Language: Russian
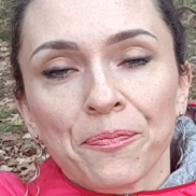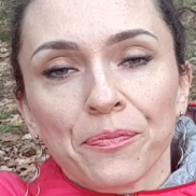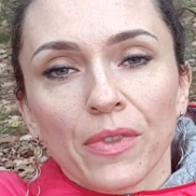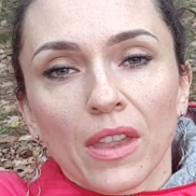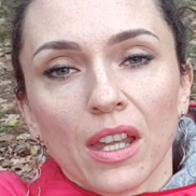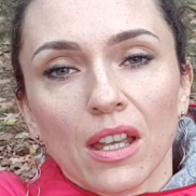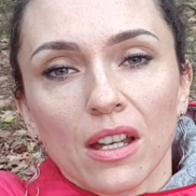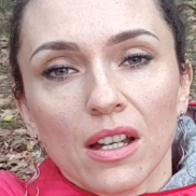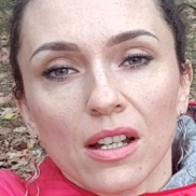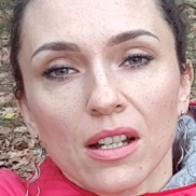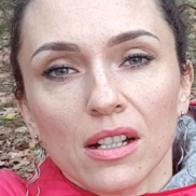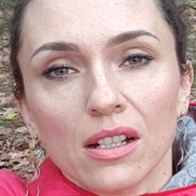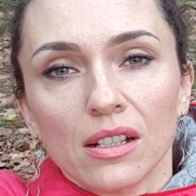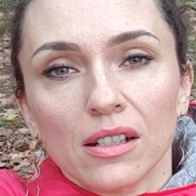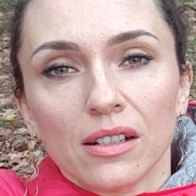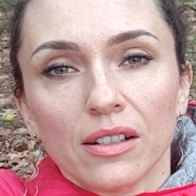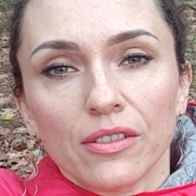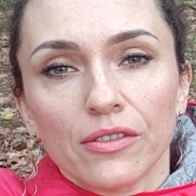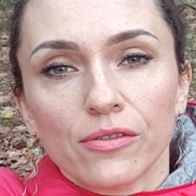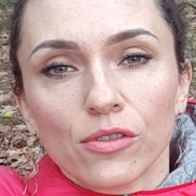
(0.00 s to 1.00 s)

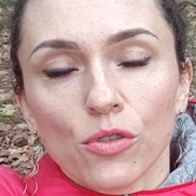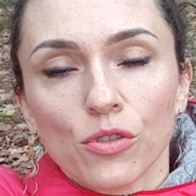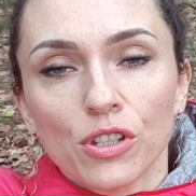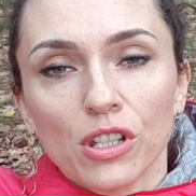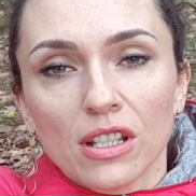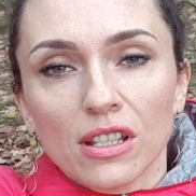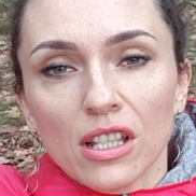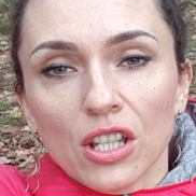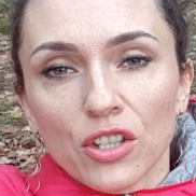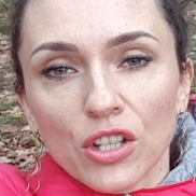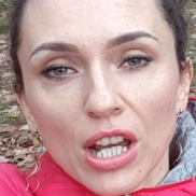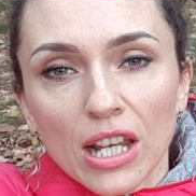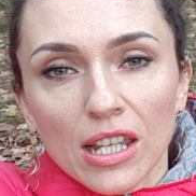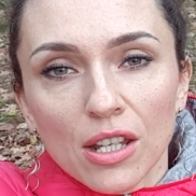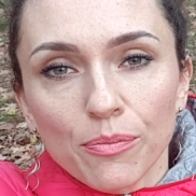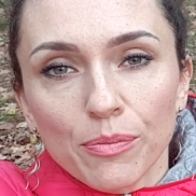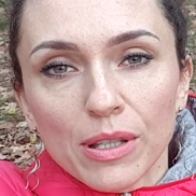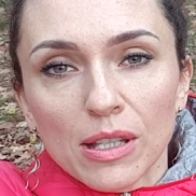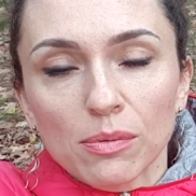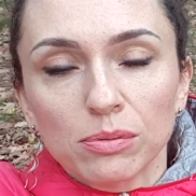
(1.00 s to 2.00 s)
э, вроде
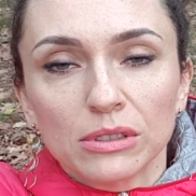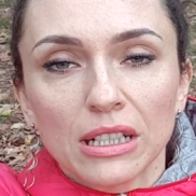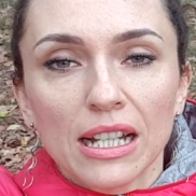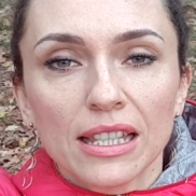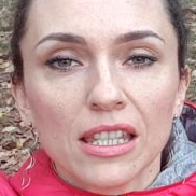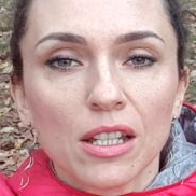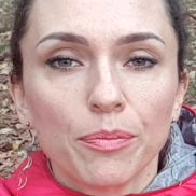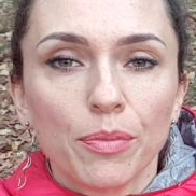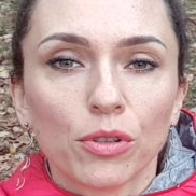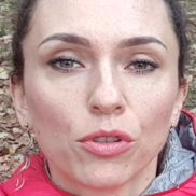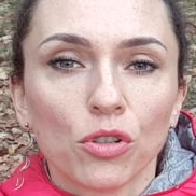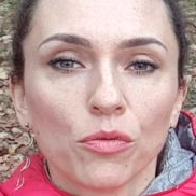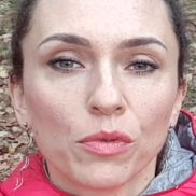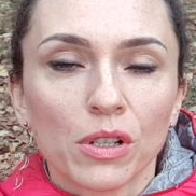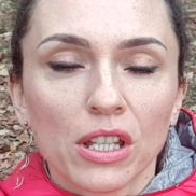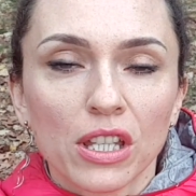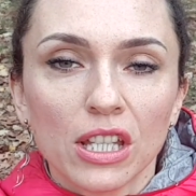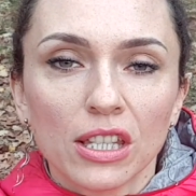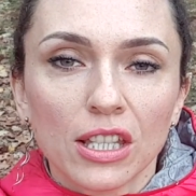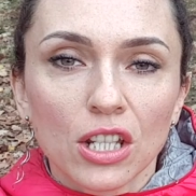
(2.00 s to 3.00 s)
изначально бесплатно, потом
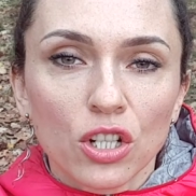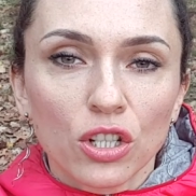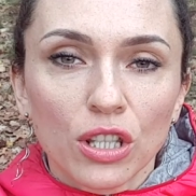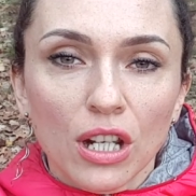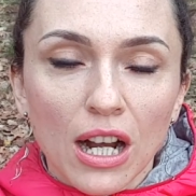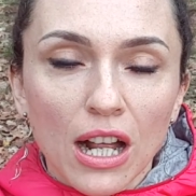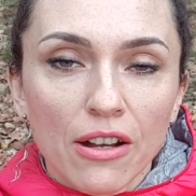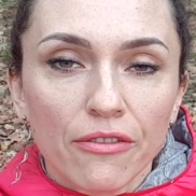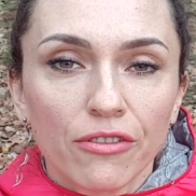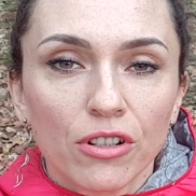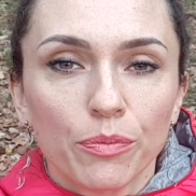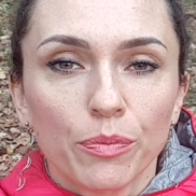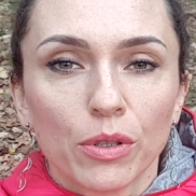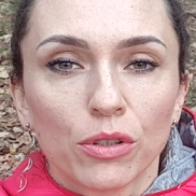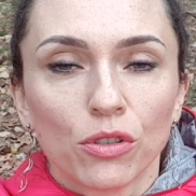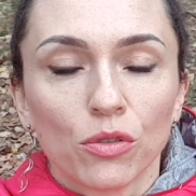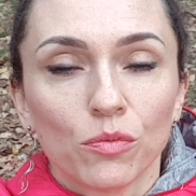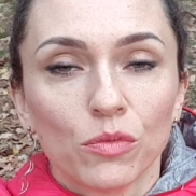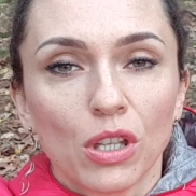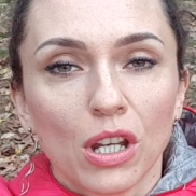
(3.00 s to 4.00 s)
какие-то штрафы,
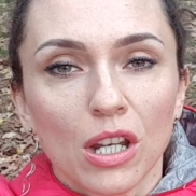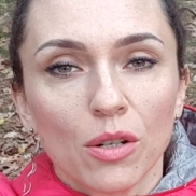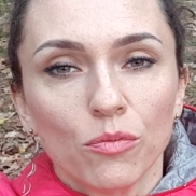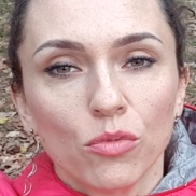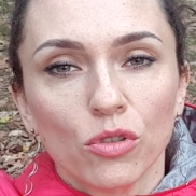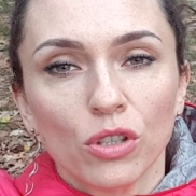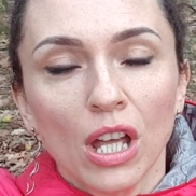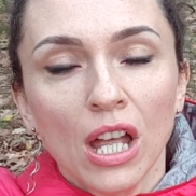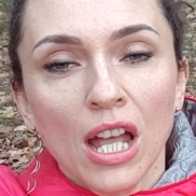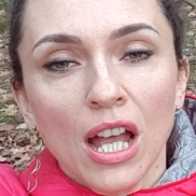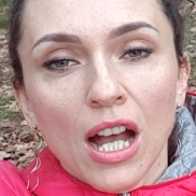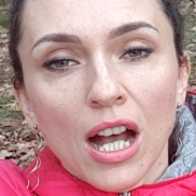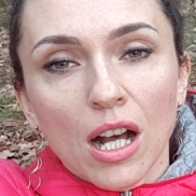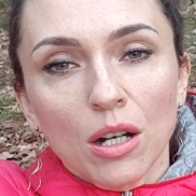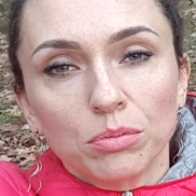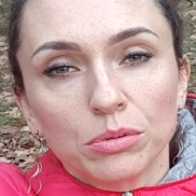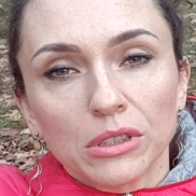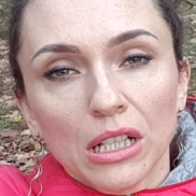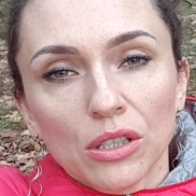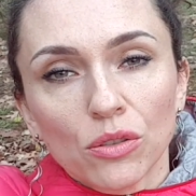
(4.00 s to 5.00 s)
потом требуют
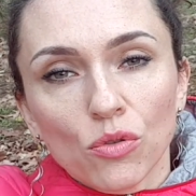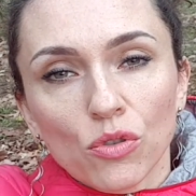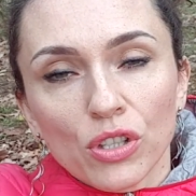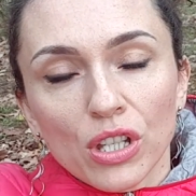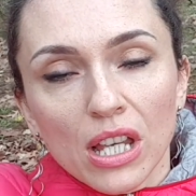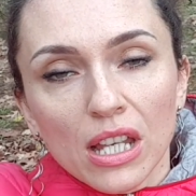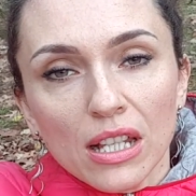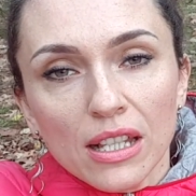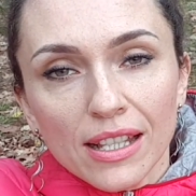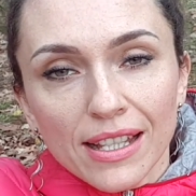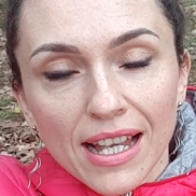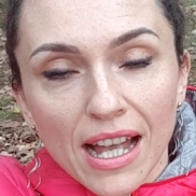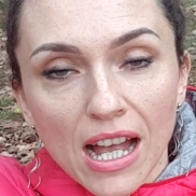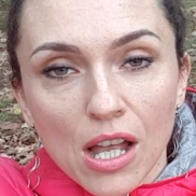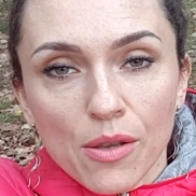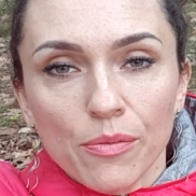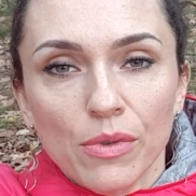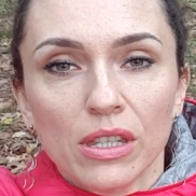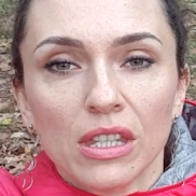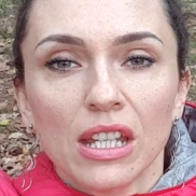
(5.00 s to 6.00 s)
оплату за
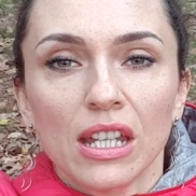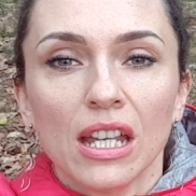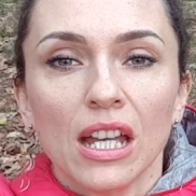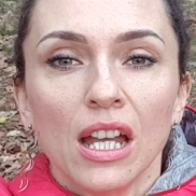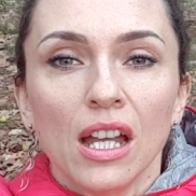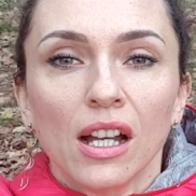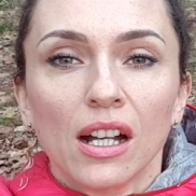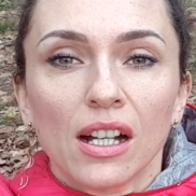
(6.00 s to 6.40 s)
экзамены,